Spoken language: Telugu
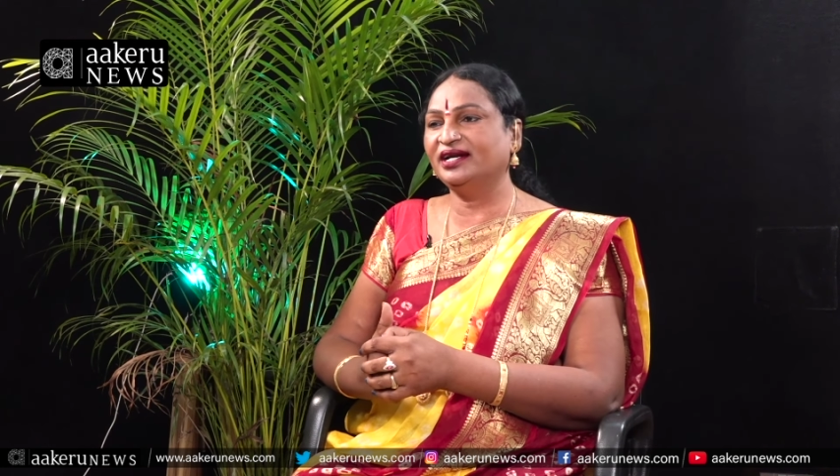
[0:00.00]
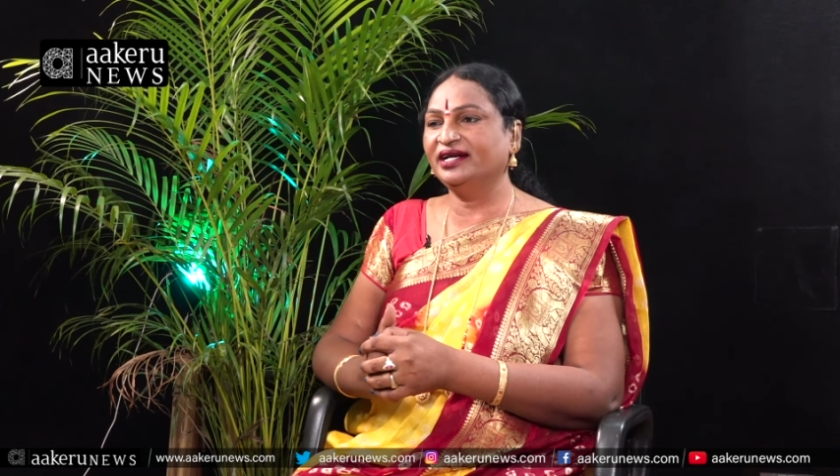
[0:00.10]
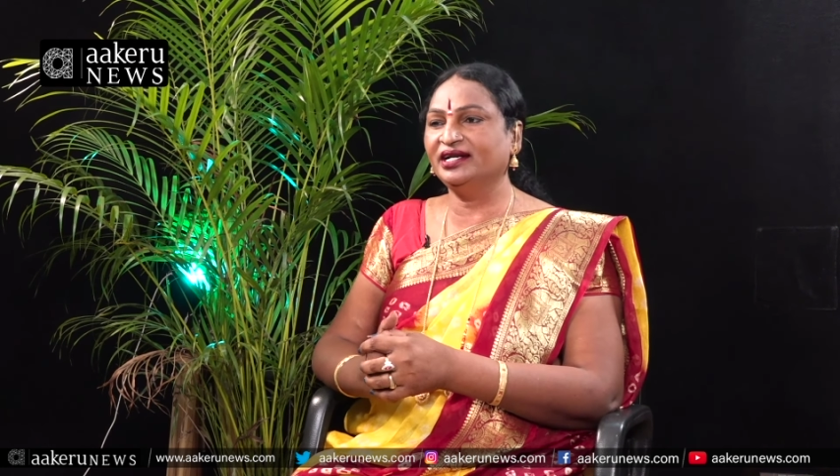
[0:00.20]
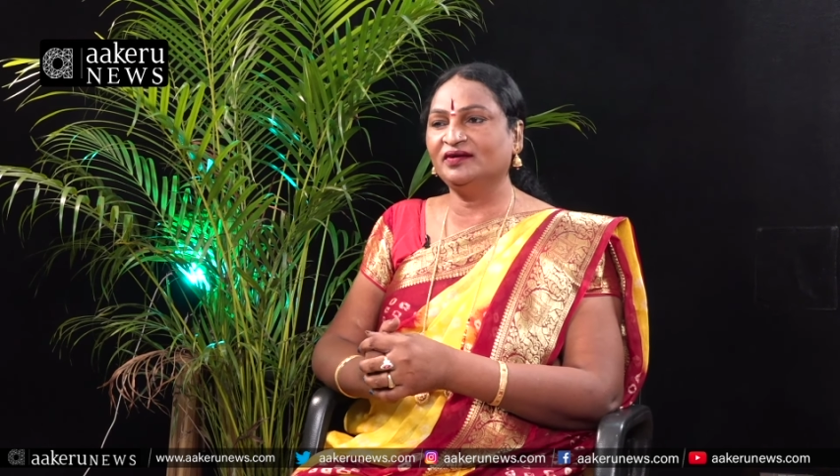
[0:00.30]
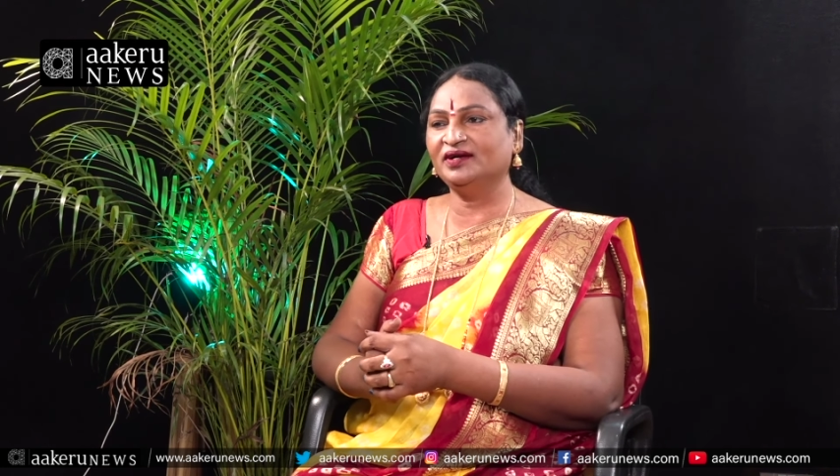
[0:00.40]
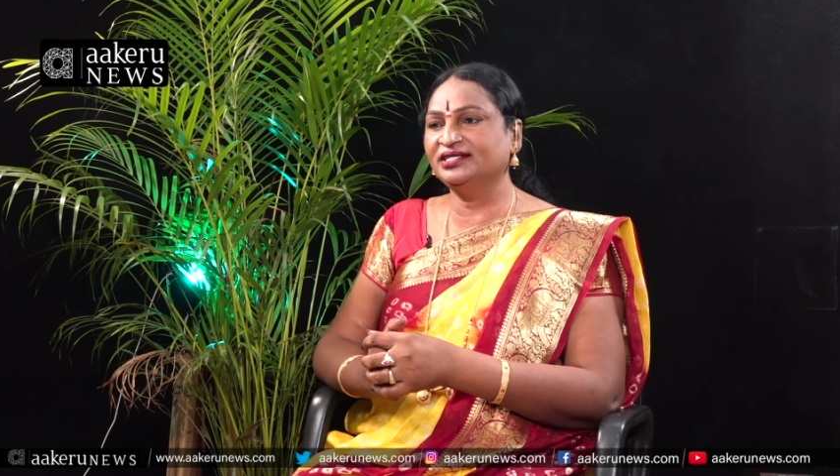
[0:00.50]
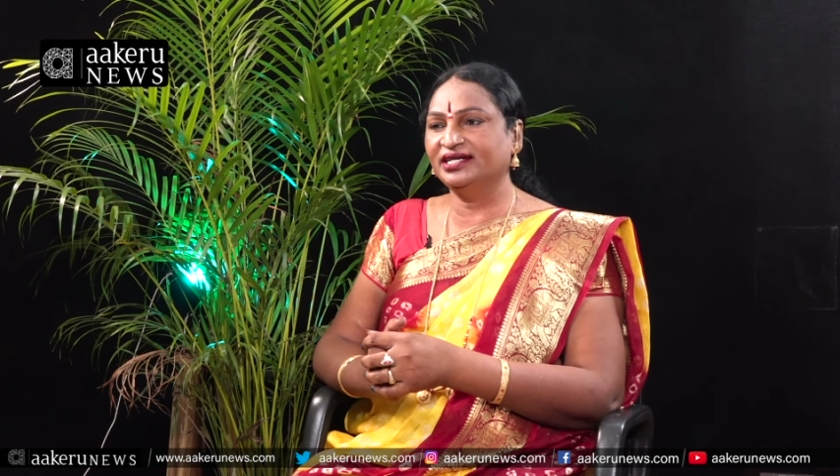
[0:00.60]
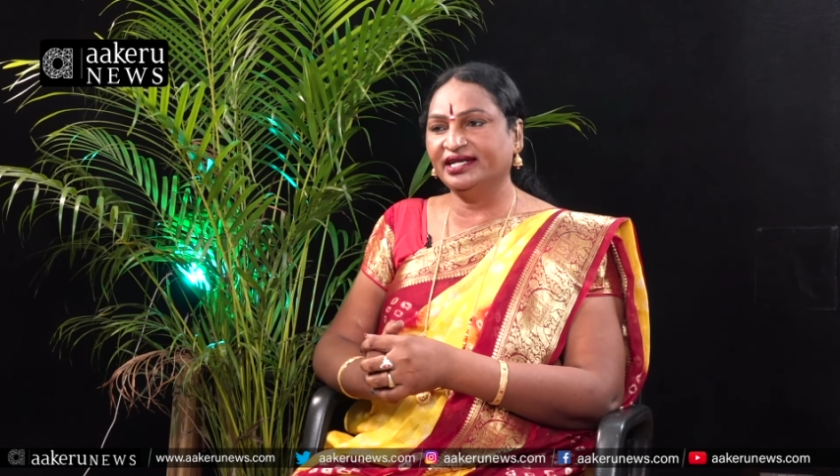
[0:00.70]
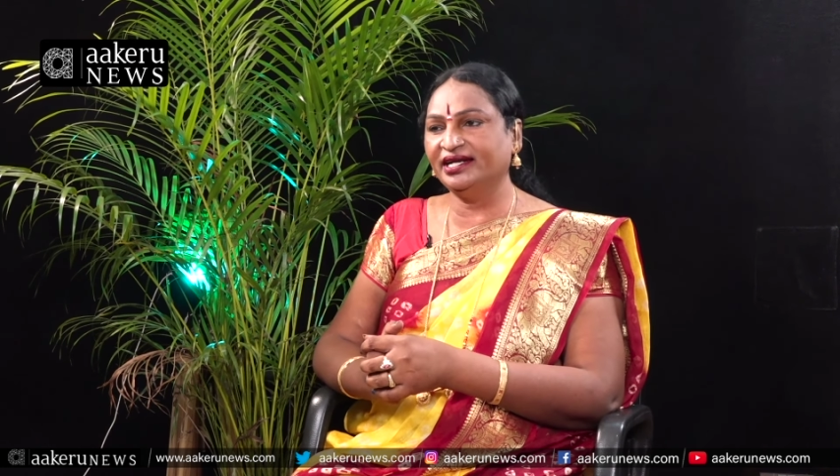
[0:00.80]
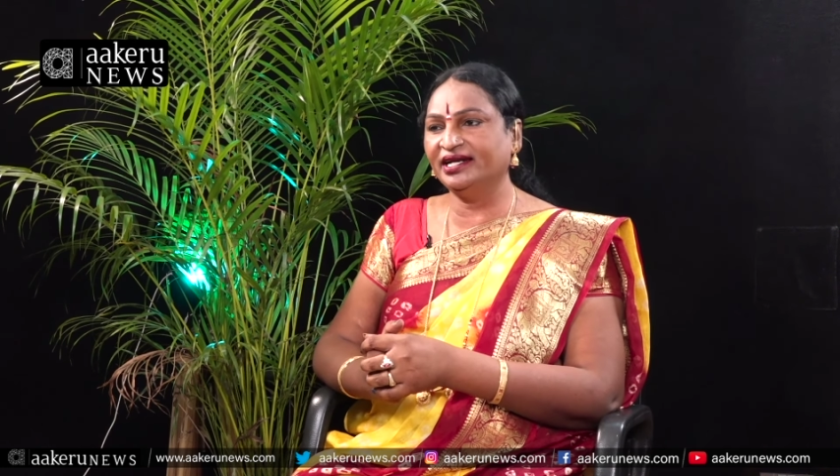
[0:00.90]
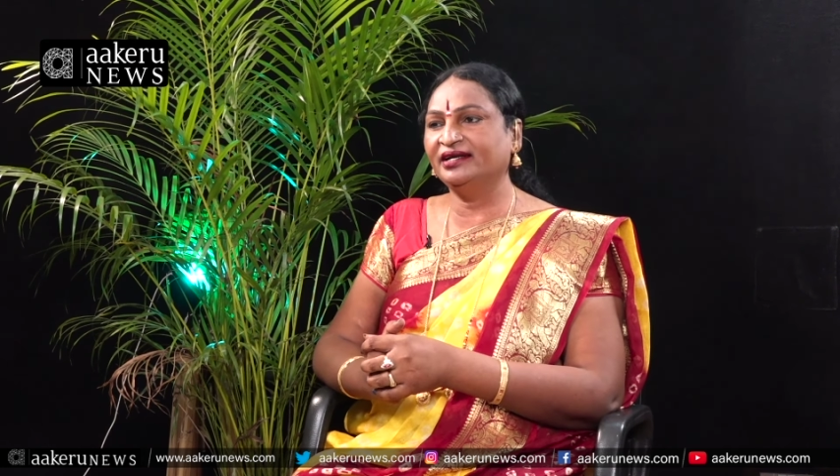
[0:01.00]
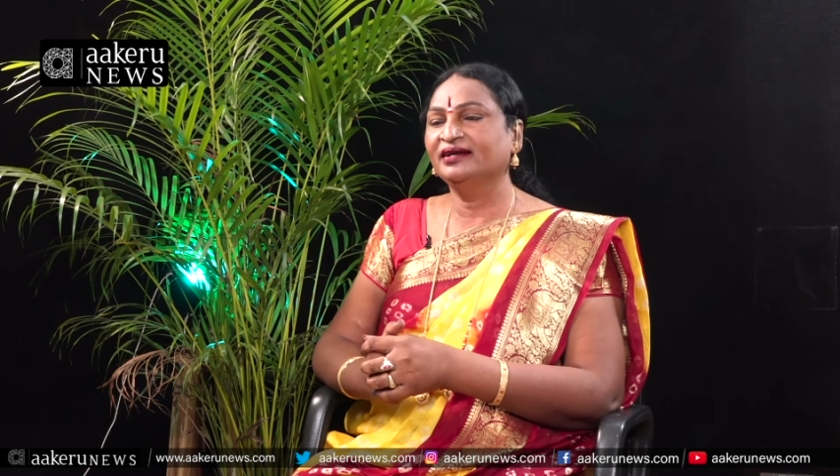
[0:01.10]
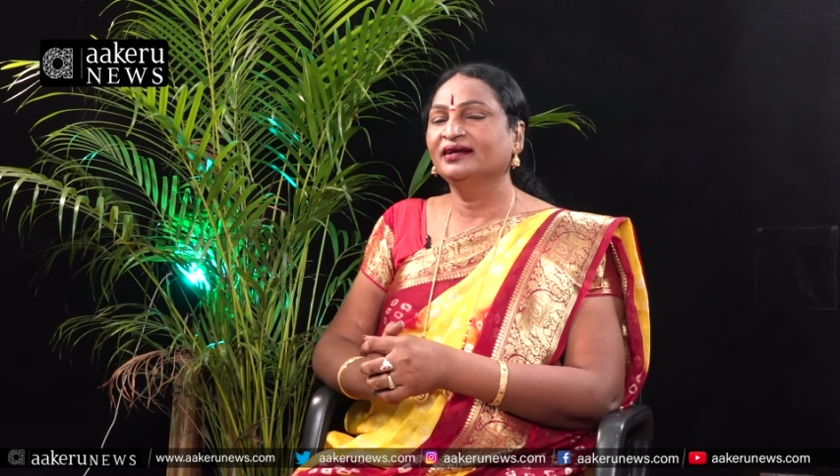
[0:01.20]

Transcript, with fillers: అలాంటివి కూడా జరిగినాయి